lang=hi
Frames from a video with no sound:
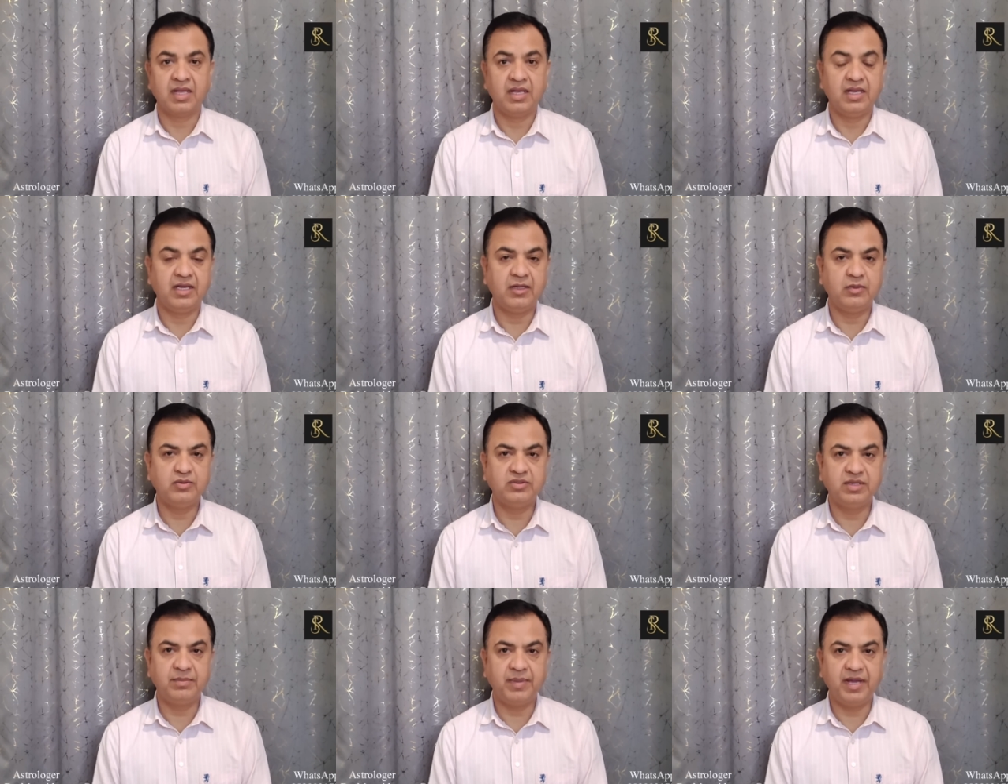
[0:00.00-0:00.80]
लेकिन
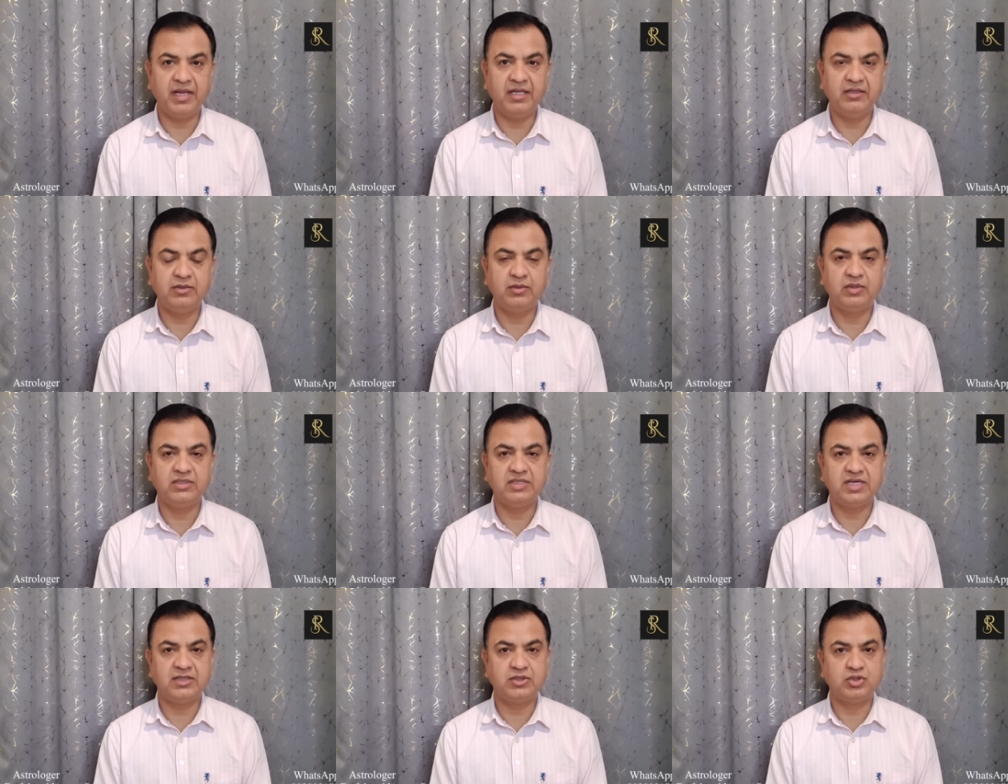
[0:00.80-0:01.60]
उससे पहले
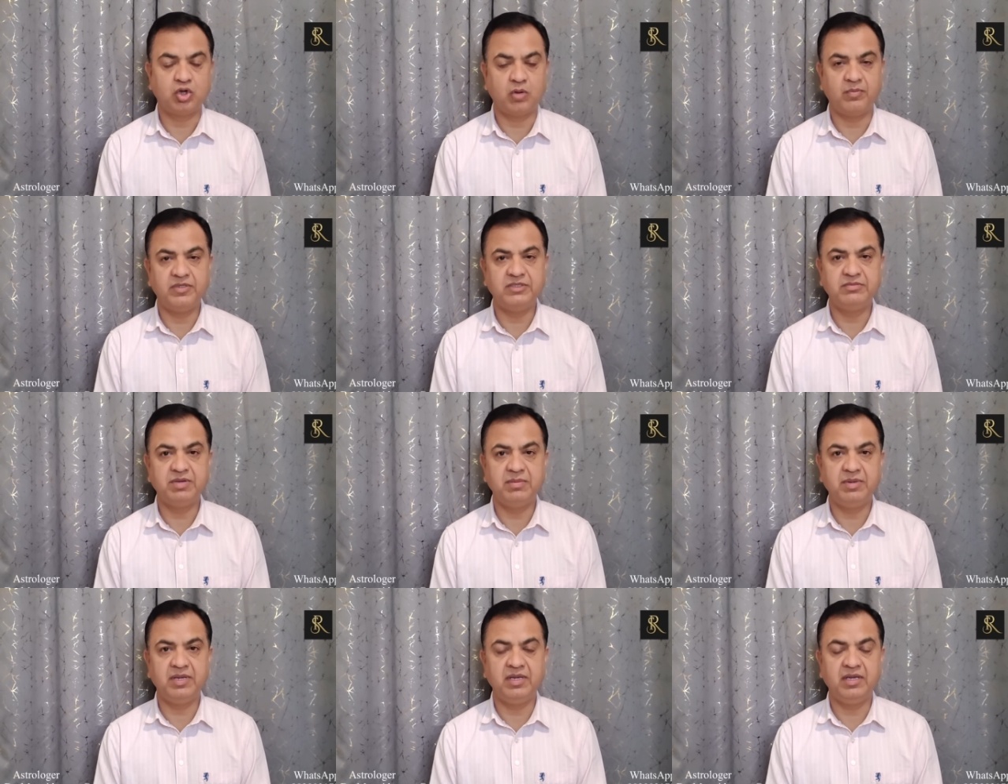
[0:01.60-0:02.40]
2024 में
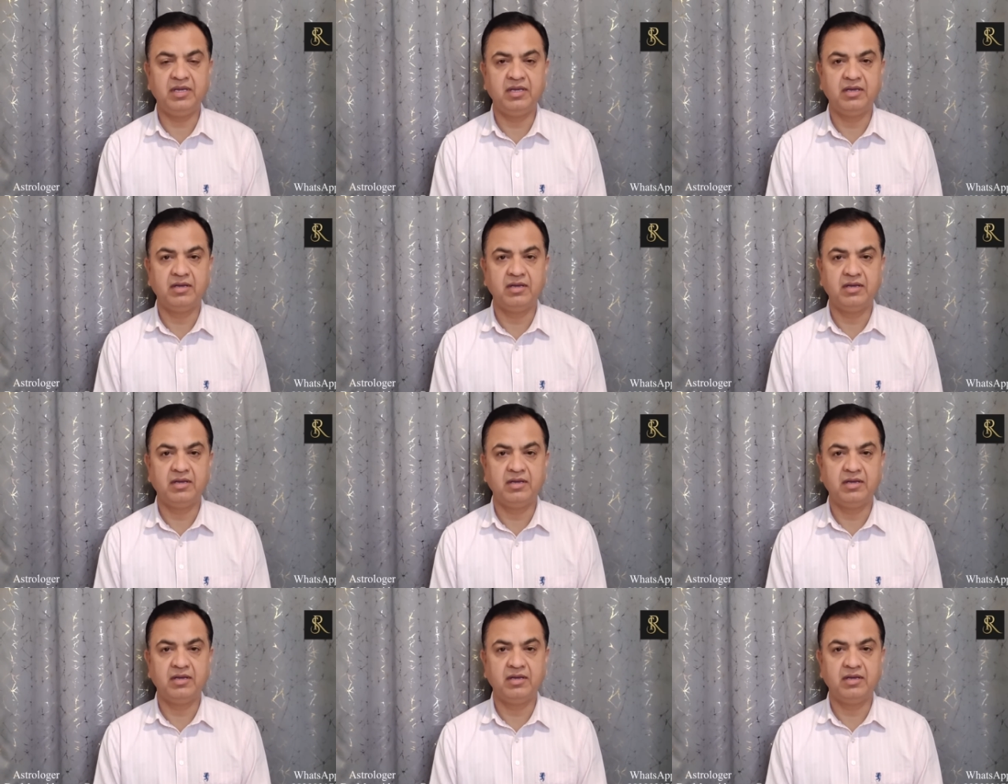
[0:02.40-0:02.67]
भी